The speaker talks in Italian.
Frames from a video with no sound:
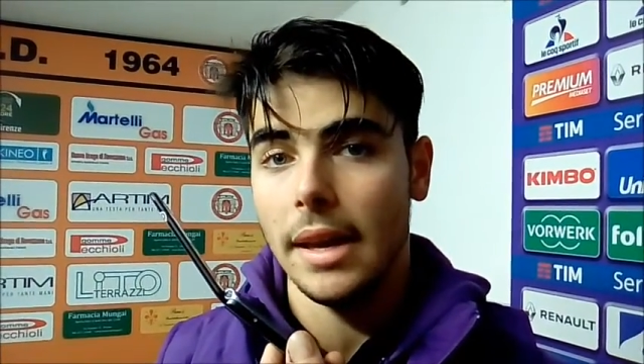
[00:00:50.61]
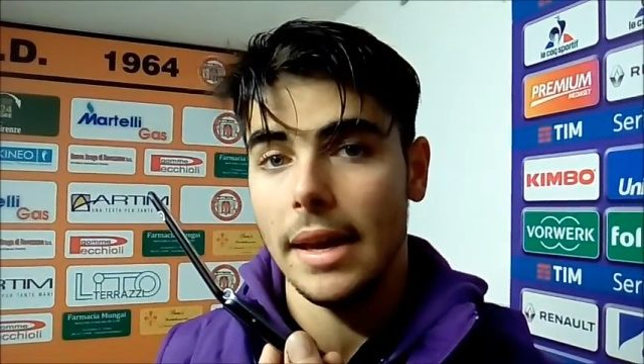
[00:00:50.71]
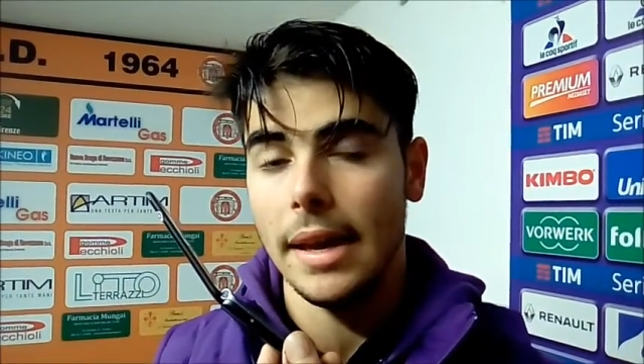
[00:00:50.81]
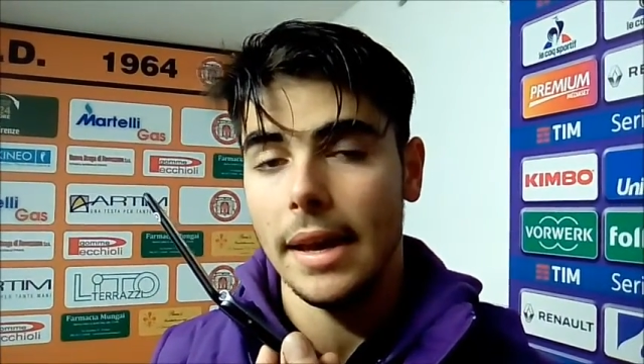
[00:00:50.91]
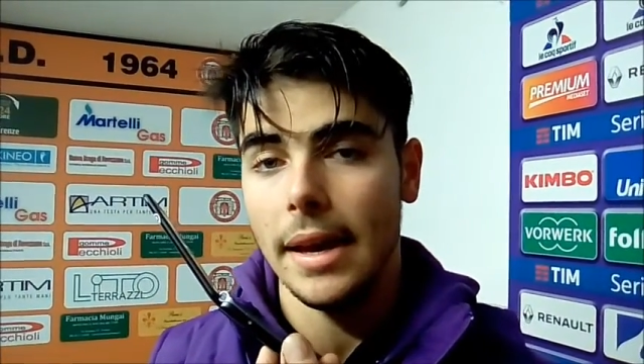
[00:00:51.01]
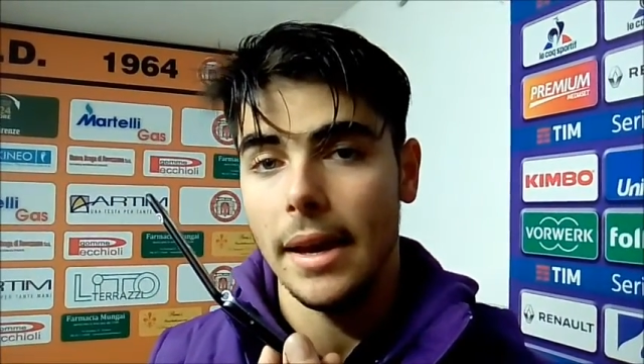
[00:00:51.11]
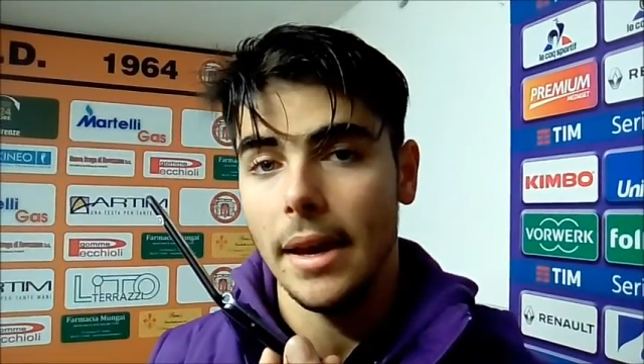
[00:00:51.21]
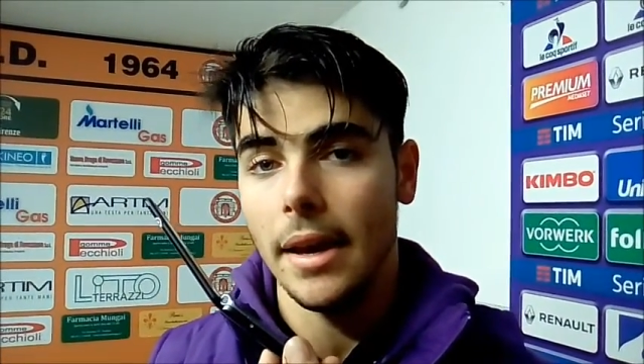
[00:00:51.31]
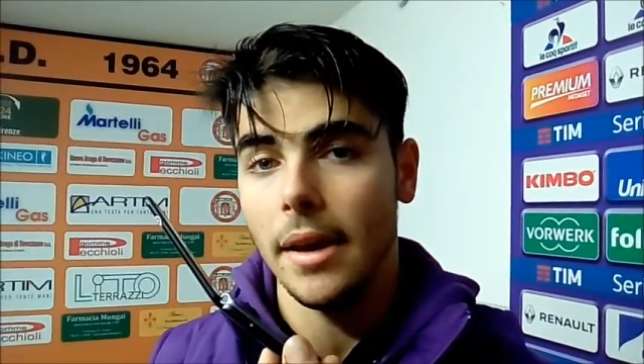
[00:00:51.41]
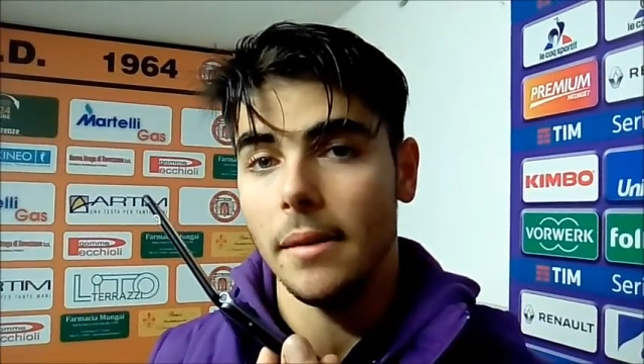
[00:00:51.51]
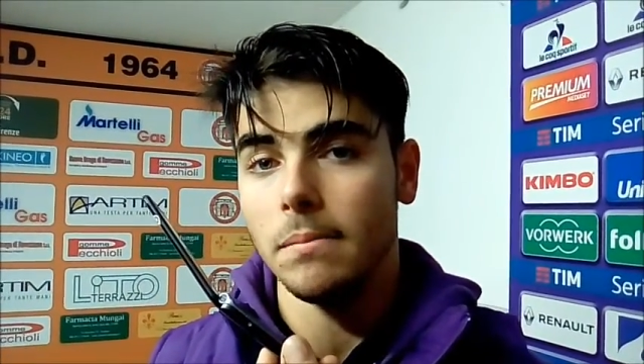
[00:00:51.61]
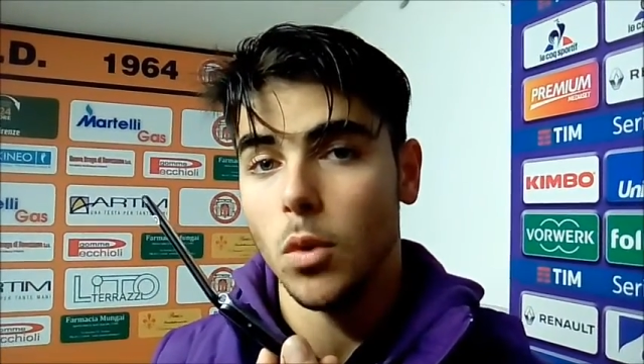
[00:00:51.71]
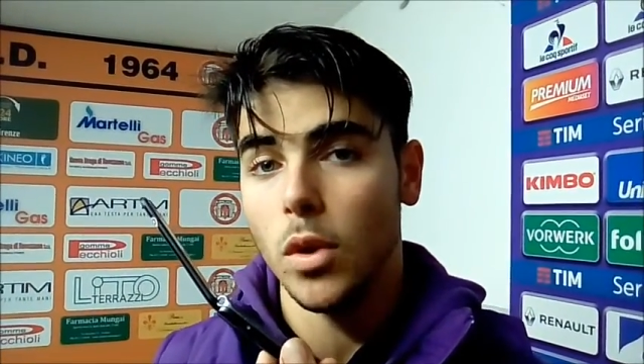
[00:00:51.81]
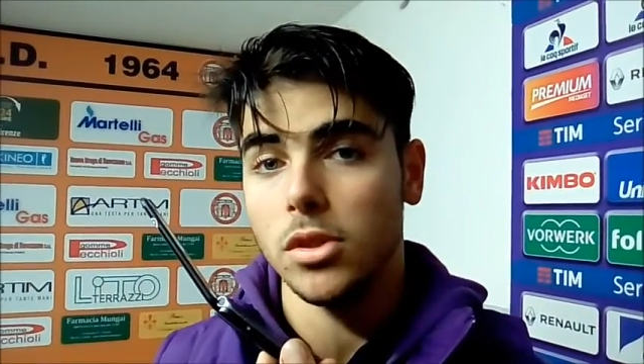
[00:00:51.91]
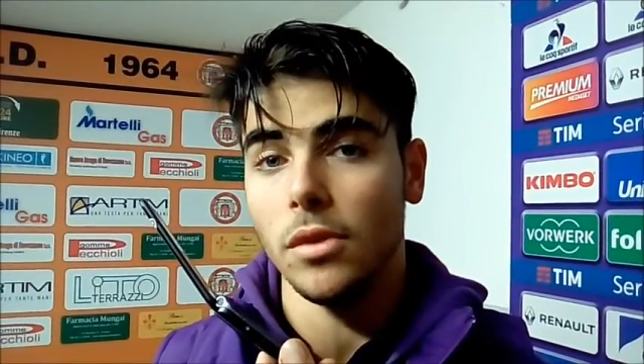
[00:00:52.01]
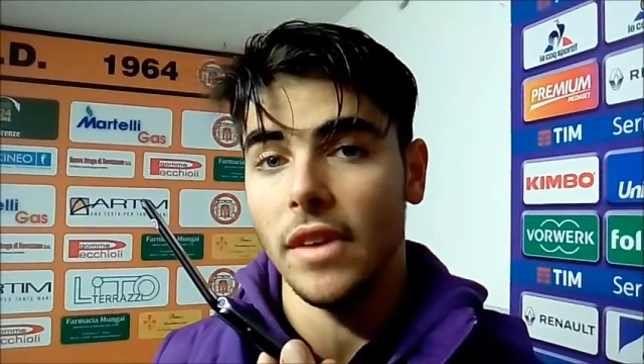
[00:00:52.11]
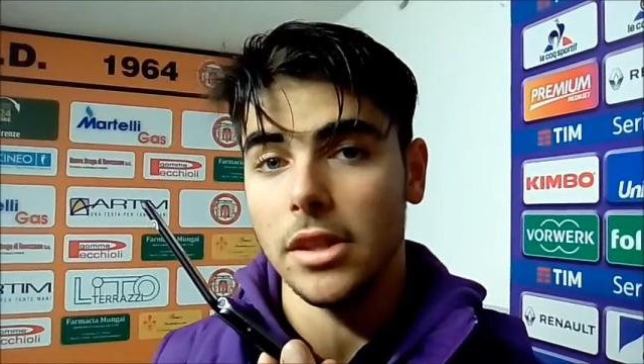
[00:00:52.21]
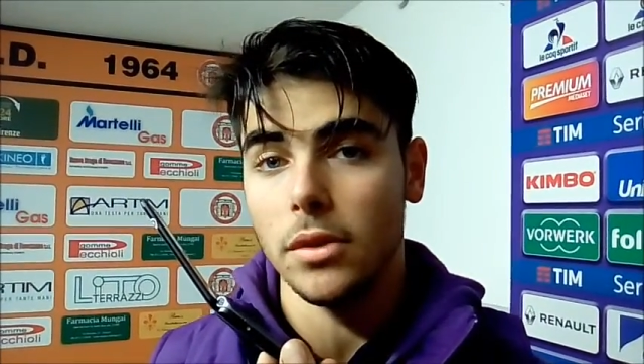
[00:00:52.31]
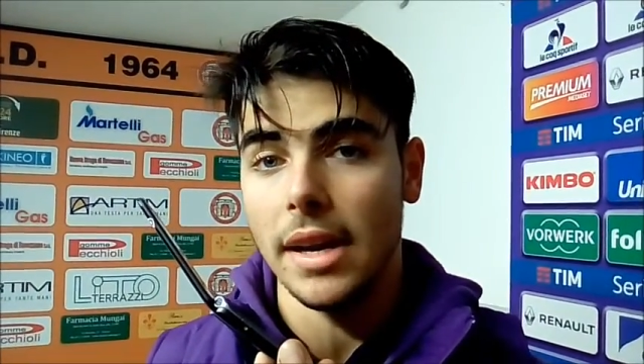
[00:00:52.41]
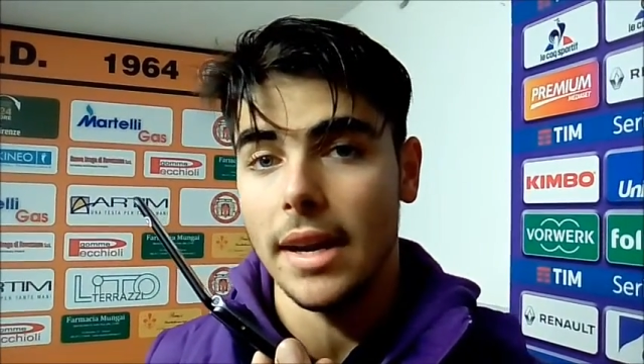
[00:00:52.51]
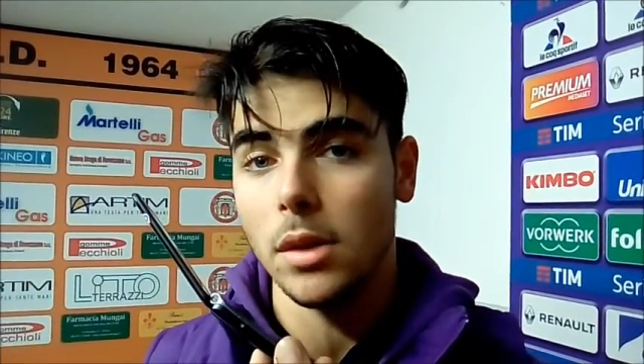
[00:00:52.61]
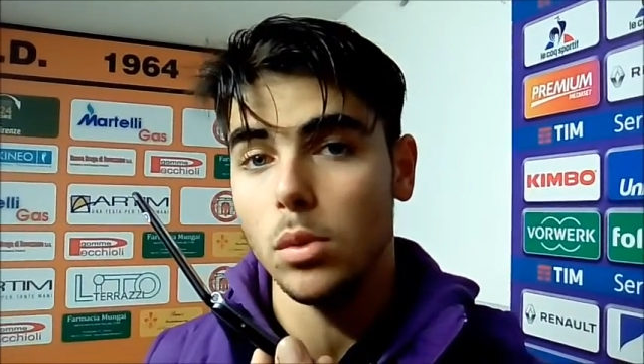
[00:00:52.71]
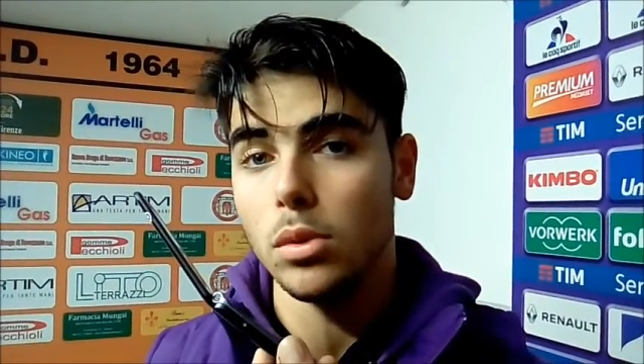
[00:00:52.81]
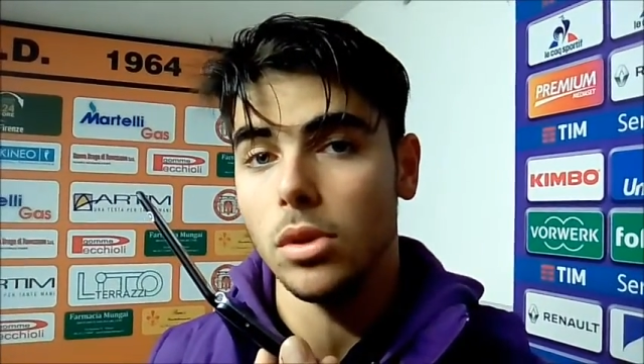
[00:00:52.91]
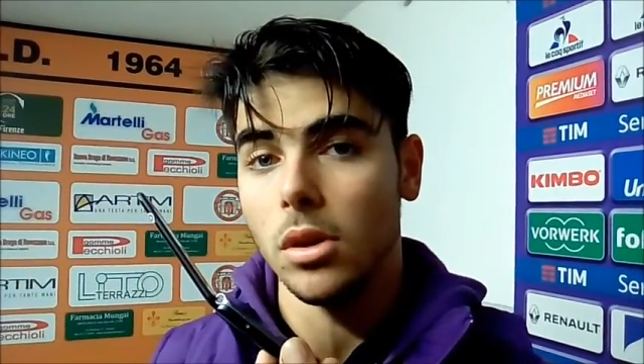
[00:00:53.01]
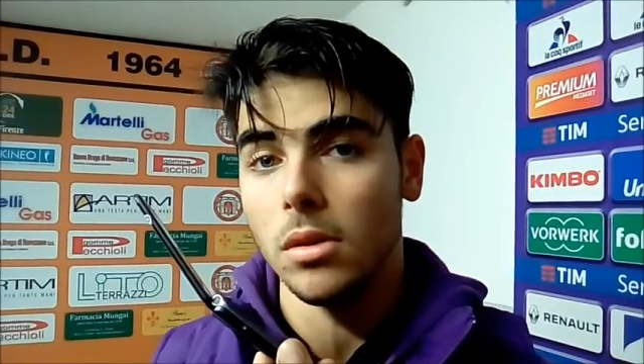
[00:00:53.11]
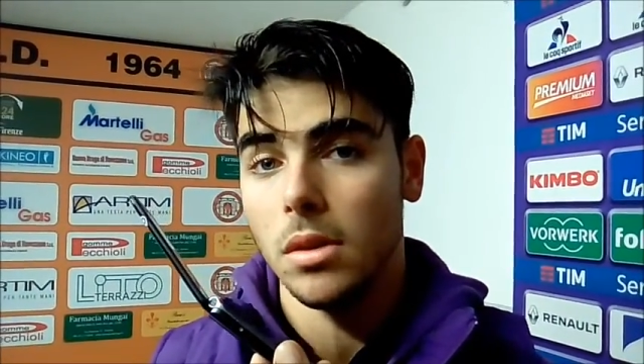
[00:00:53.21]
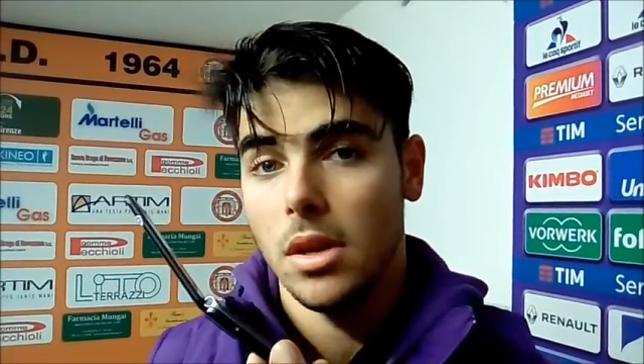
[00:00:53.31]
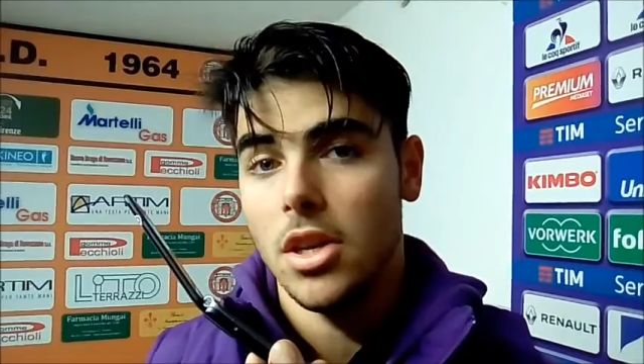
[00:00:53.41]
e questo fatto che è accaduto